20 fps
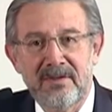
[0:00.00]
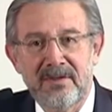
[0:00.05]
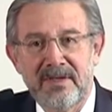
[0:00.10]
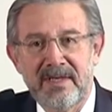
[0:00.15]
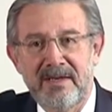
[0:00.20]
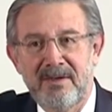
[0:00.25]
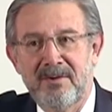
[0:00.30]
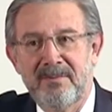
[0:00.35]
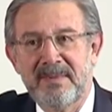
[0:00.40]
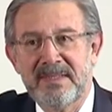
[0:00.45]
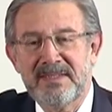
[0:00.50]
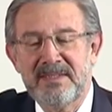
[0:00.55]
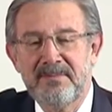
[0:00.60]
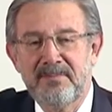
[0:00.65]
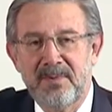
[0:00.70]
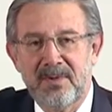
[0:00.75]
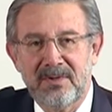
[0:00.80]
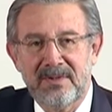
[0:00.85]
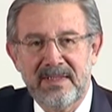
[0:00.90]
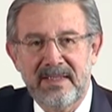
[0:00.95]
que lo más
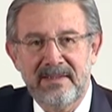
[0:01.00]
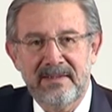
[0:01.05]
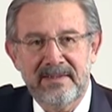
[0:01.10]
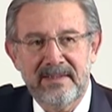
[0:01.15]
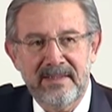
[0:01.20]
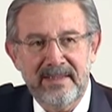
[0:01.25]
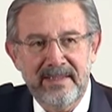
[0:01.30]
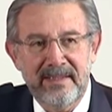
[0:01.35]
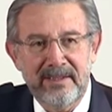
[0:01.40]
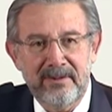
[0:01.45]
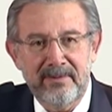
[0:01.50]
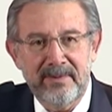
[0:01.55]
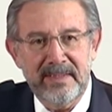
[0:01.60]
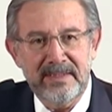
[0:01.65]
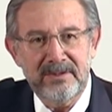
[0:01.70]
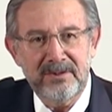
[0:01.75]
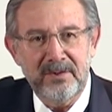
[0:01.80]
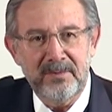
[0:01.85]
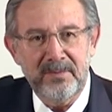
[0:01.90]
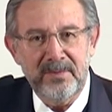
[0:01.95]
importante de
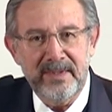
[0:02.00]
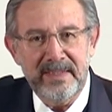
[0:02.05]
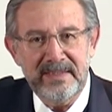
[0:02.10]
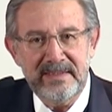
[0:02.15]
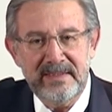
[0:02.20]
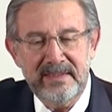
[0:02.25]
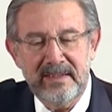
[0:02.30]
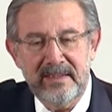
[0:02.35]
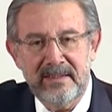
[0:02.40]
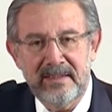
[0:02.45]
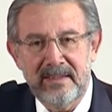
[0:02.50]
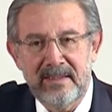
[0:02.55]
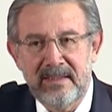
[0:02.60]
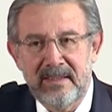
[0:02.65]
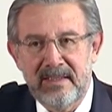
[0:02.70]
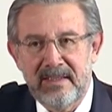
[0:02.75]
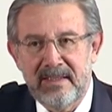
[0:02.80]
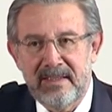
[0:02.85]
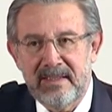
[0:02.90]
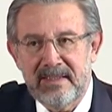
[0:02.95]
obras como esta
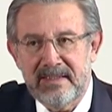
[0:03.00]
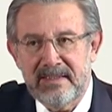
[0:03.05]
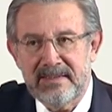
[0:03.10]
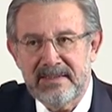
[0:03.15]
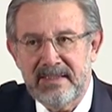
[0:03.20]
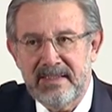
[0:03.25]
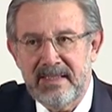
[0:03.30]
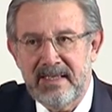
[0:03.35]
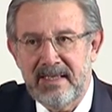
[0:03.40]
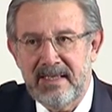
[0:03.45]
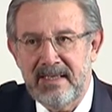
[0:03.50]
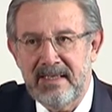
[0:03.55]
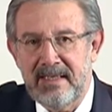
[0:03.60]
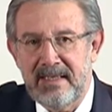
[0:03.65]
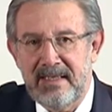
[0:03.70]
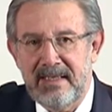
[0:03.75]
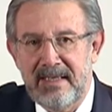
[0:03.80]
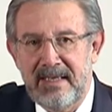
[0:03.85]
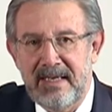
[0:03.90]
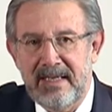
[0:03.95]

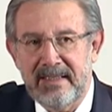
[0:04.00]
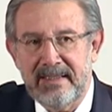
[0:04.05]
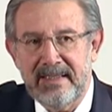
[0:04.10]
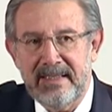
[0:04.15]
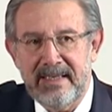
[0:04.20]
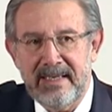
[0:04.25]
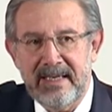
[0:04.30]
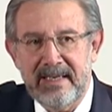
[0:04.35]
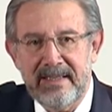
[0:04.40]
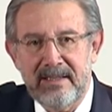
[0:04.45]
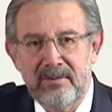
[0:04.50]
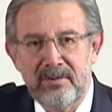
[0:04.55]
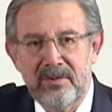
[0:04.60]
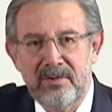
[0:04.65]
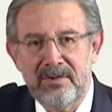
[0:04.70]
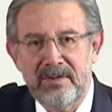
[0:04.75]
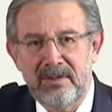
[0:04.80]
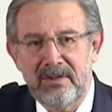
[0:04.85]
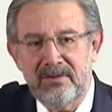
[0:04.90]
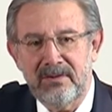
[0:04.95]
será la que cada
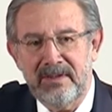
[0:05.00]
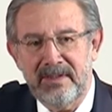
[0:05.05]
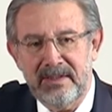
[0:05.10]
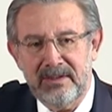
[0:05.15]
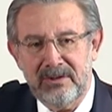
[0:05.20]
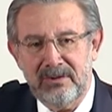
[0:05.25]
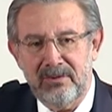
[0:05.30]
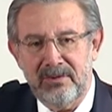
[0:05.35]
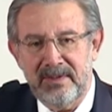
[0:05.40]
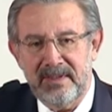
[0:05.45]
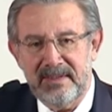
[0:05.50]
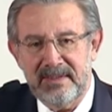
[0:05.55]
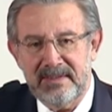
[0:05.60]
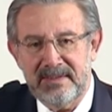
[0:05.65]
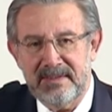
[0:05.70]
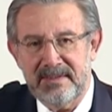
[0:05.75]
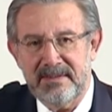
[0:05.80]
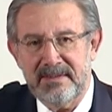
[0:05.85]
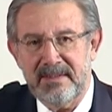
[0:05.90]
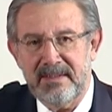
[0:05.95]
uno de los lectores
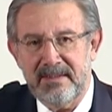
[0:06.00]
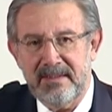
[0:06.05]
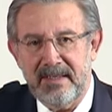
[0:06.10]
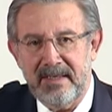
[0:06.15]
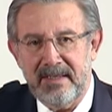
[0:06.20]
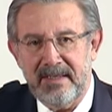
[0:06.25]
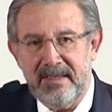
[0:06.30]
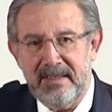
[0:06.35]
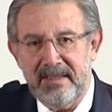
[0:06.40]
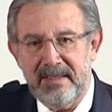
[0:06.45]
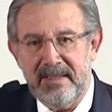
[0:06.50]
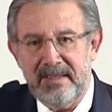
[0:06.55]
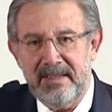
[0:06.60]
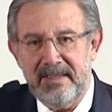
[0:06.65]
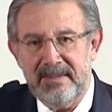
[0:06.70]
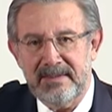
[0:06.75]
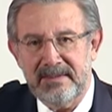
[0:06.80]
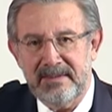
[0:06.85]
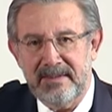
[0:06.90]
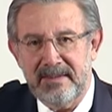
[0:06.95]

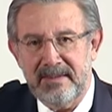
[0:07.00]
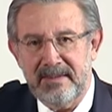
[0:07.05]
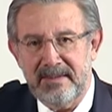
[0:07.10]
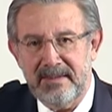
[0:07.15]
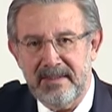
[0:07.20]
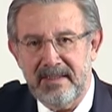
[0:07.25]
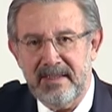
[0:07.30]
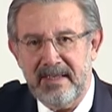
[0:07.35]
este,